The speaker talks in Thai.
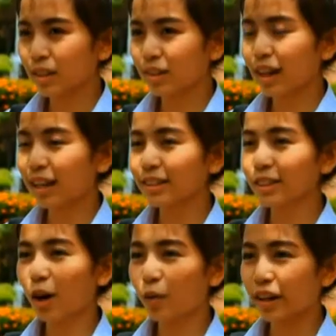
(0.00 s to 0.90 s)
เหมือนการ
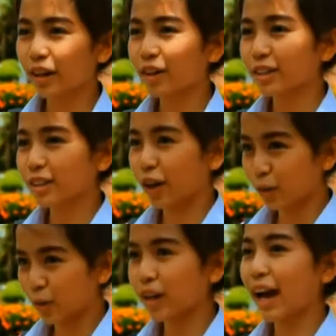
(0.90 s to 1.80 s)
จองไว้ก่อนจอ
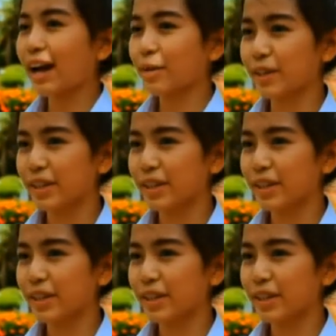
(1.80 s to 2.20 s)
งล่วงหน้า